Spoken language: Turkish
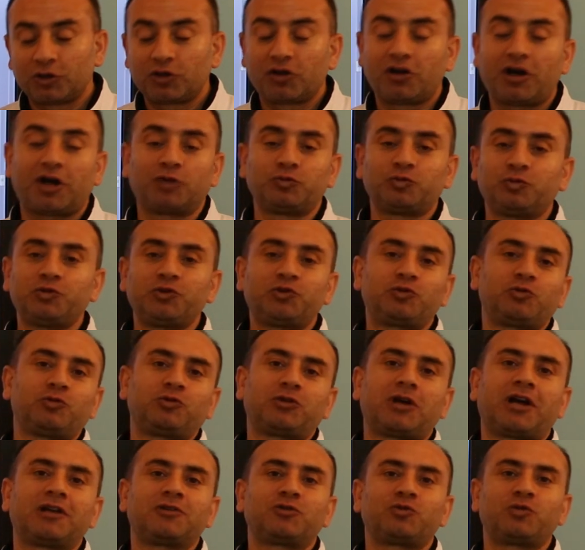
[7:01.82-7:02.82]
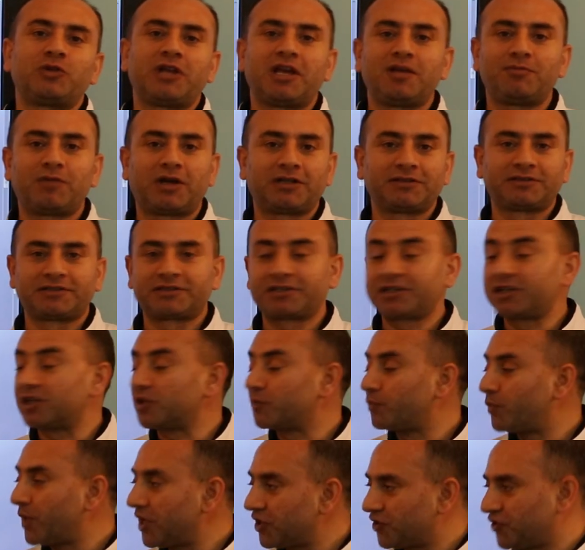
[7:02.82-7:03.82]
Kanuni Sultan Süleyman'dır.
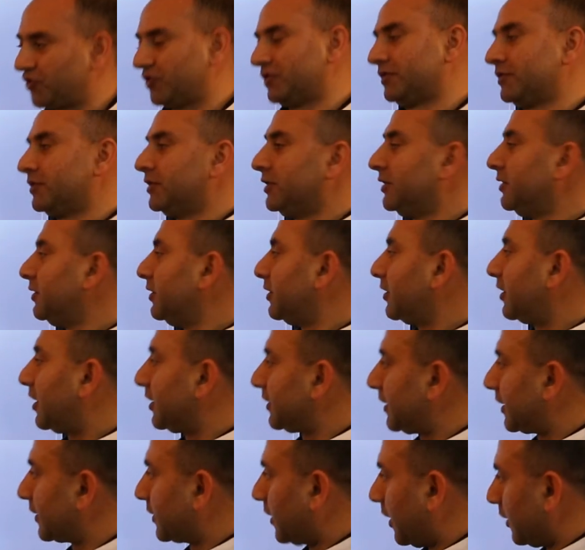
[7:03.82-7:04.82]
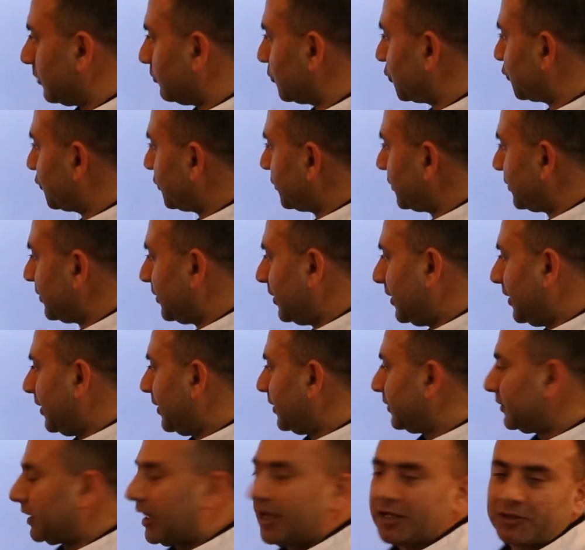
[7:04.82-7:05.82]
45 yıl kadar kalmıştır.
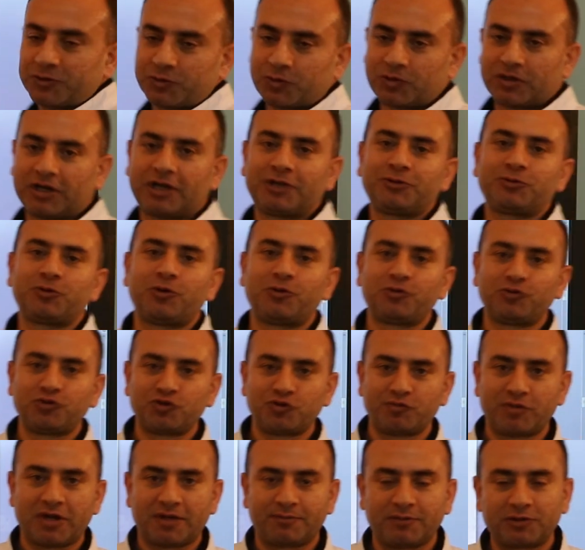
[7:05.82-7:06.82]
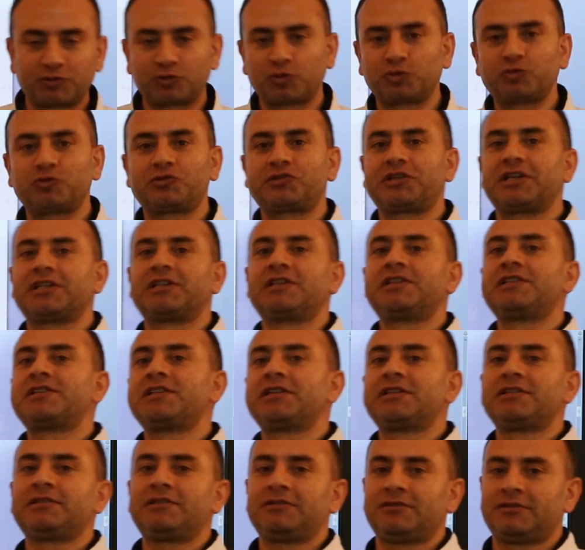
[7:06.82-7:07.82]
Daha sonra 4. Mehmet 38
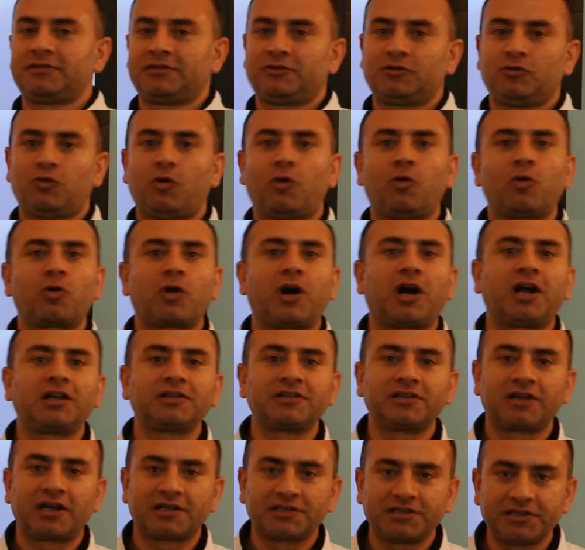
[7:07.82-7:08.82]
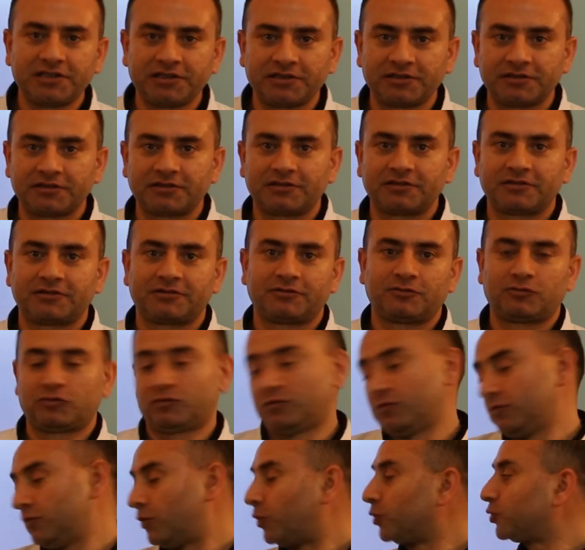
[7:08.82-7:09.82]
yıl, Orhan Gazi
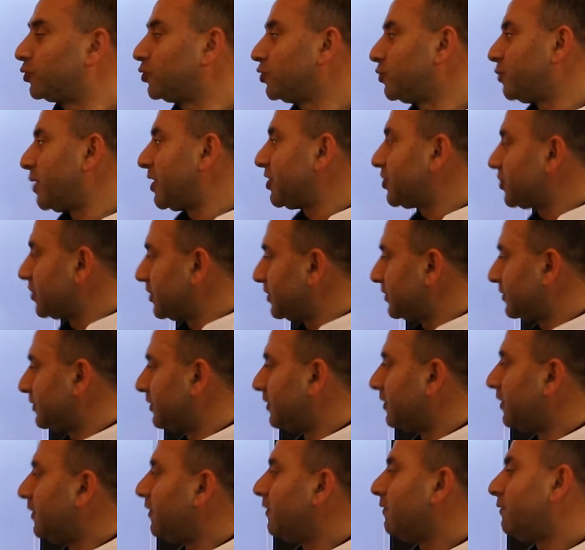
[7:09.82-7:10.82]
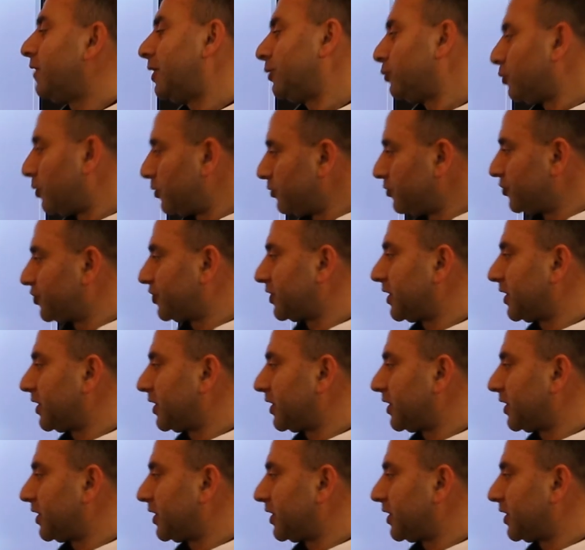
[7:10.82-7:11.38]
35 yıl ve 4.